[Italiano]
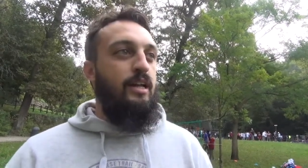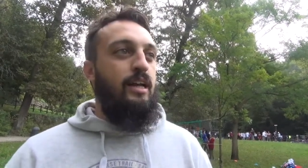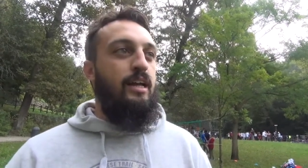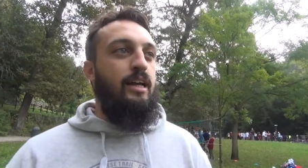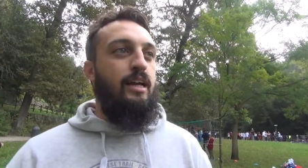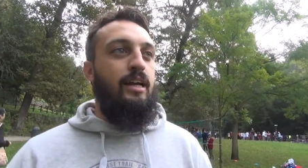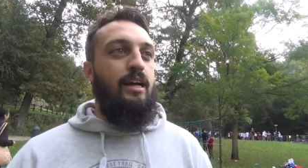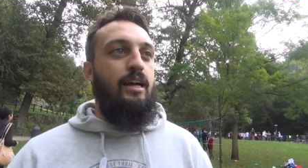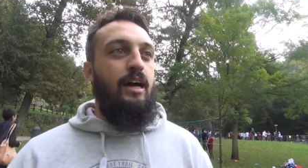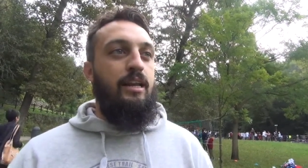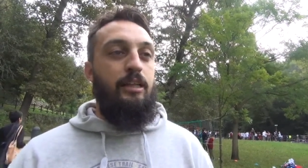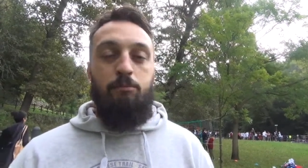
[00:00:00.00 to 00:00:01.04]
eh,
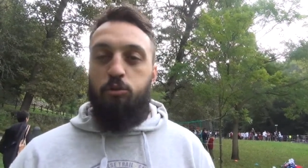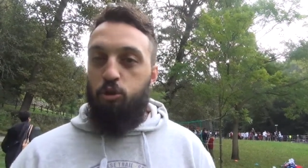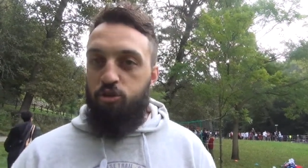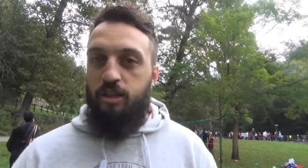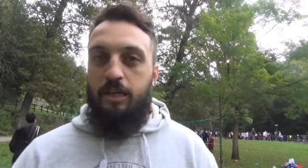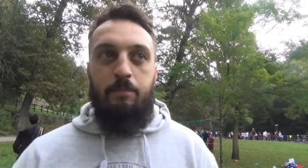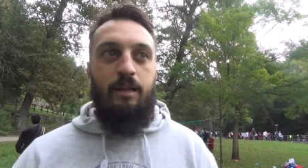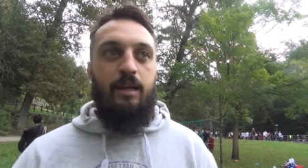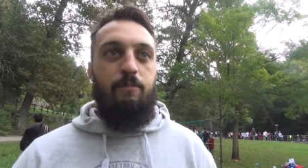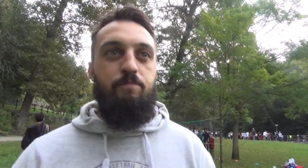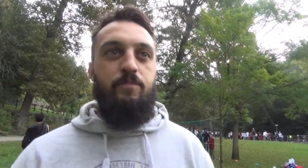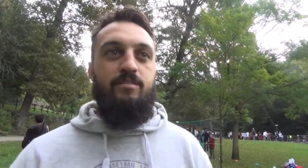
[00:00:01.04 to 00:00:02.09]
a ritmo sostenibile,
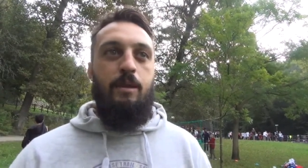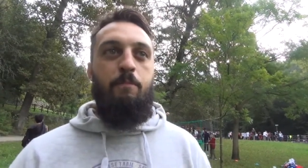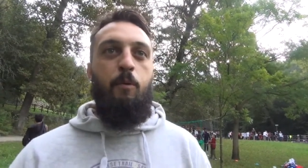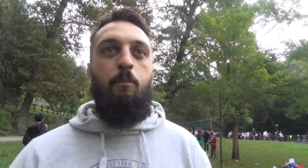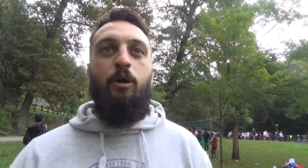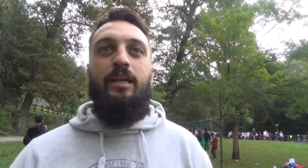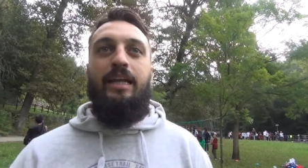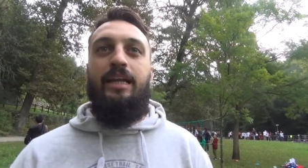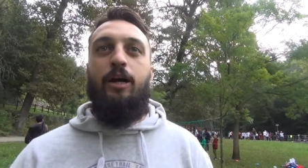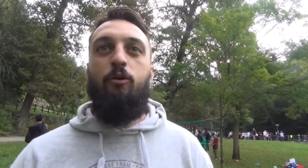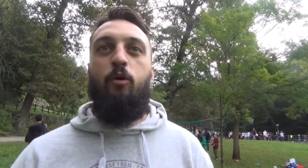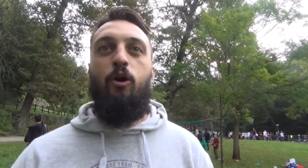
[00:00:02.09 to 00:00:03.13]
sempre un po' in
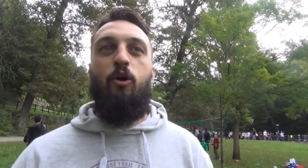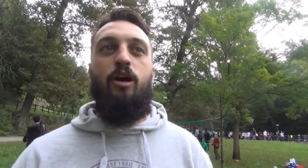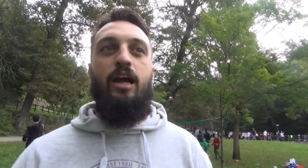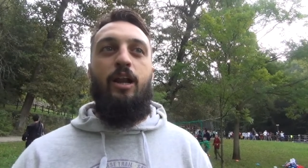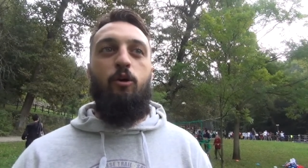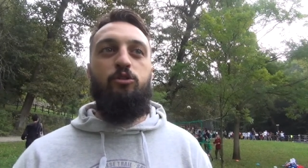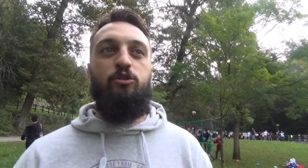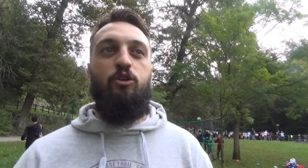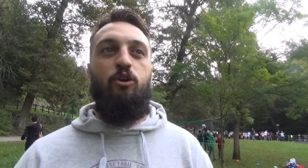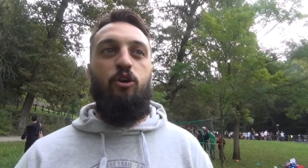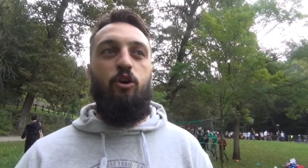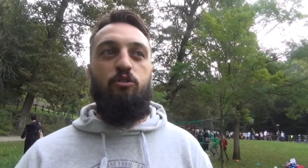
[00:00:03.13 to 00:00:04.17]
linea con quello che è il
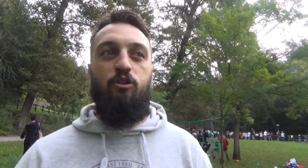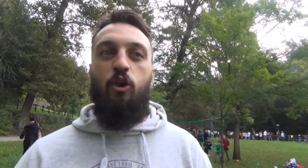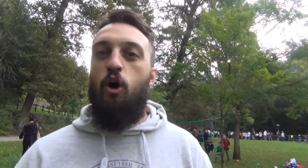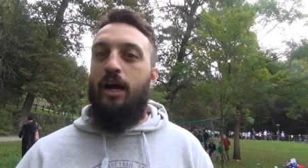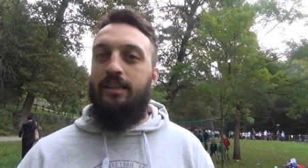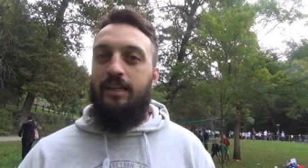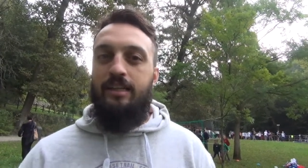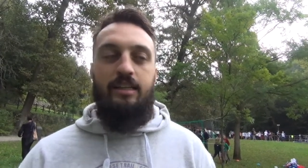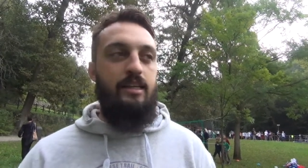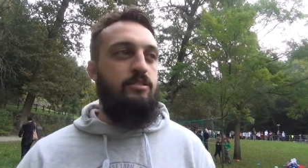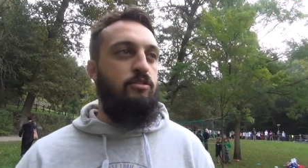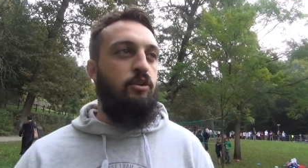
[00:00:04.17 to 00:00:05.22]
nostro slogan
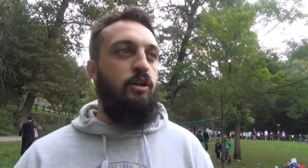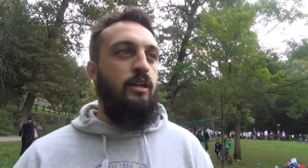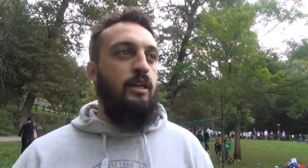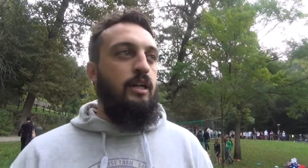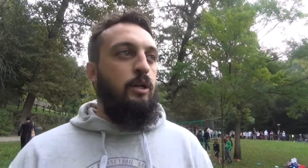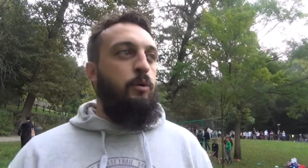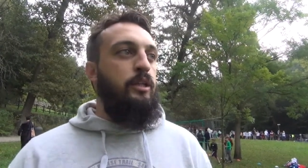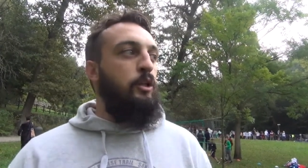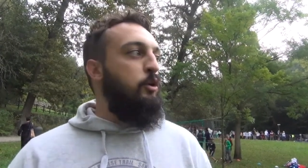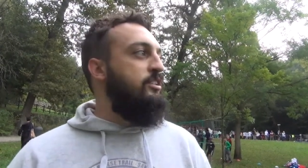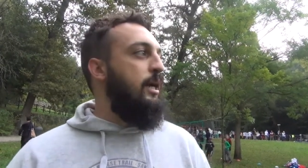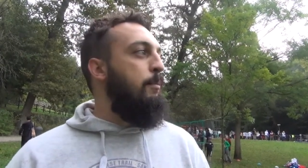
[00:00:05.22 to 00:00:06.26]
dall'inizio. Quindi
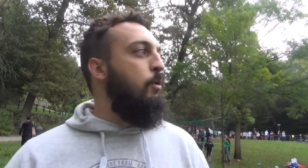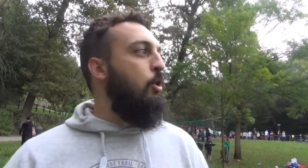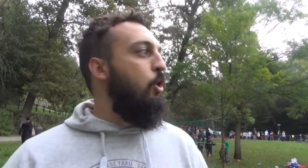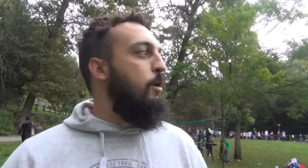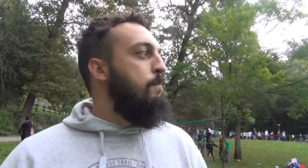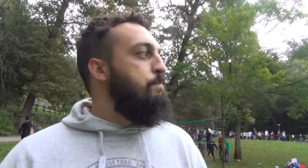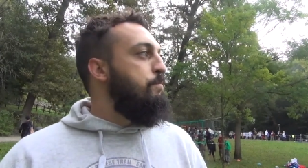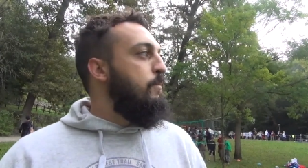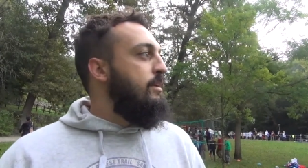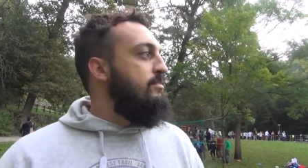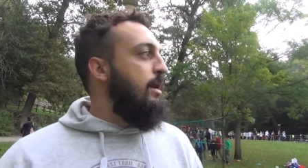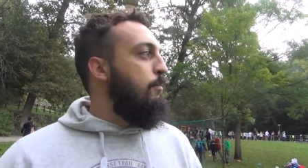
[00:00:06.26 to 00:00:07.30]
noi siamo,
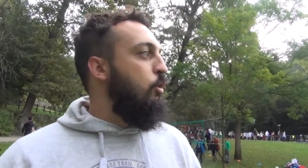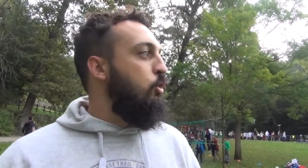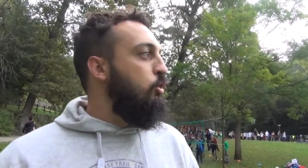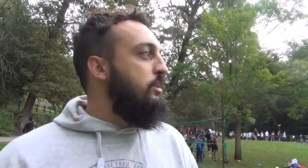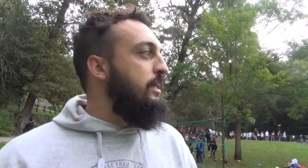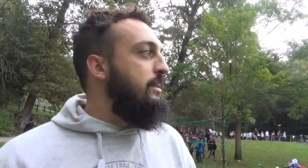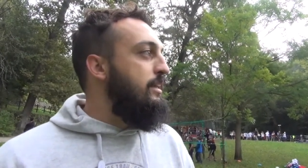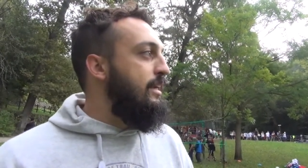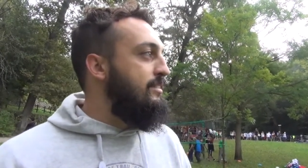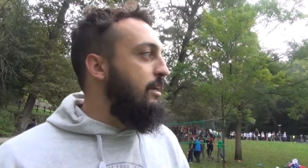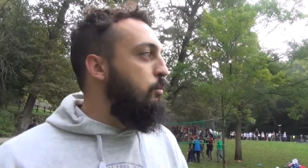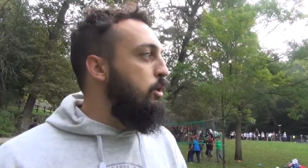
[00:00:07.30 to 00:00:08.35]
siamo contenti di
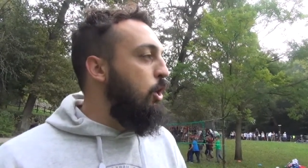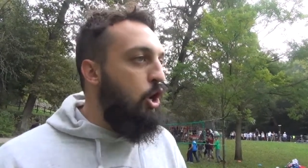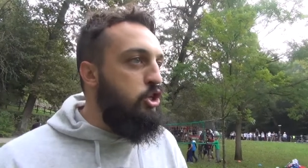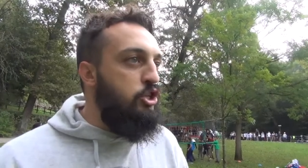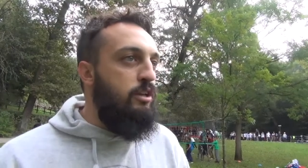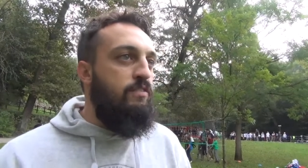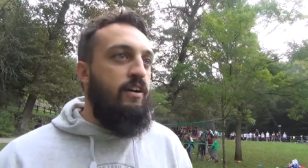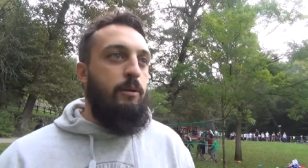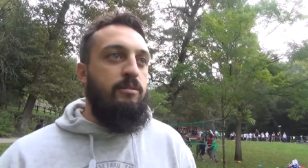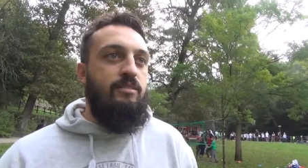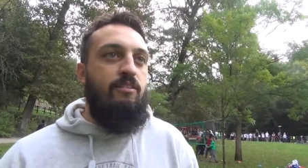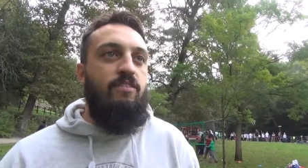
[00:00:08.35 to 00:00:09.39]
essere qui oggi, di fare
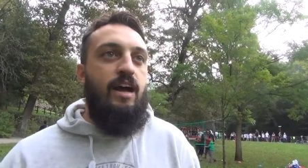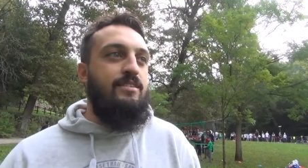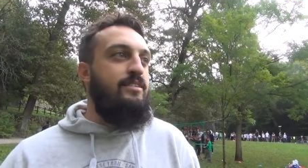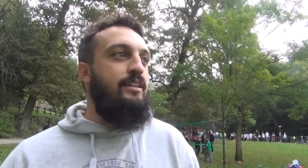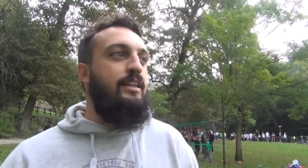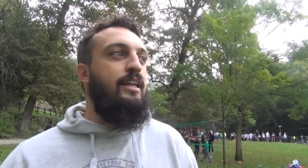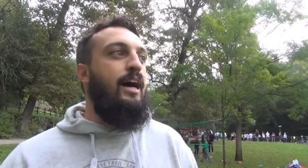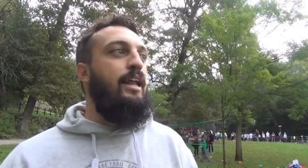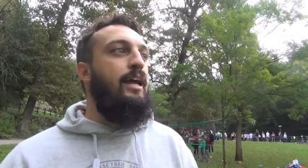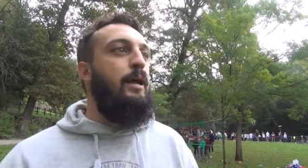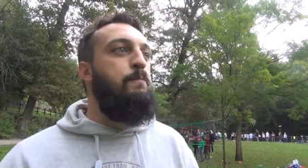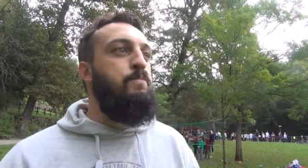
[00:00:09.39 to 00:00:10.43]
questa festa, di
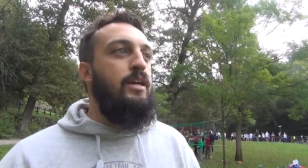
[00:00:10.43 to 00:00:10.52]
dare